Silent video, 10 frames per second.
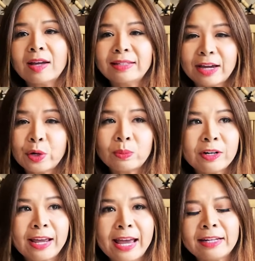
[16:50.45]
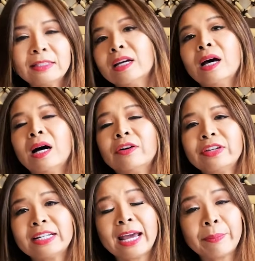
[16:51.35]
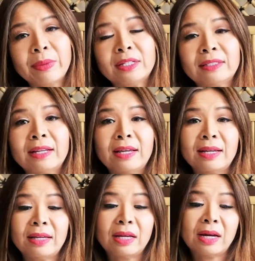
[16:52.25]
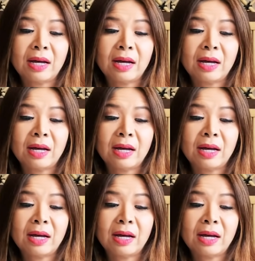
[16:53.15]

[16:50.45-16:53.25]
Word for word: Dạ đúng rồi anh, ở Việt Nam mình thì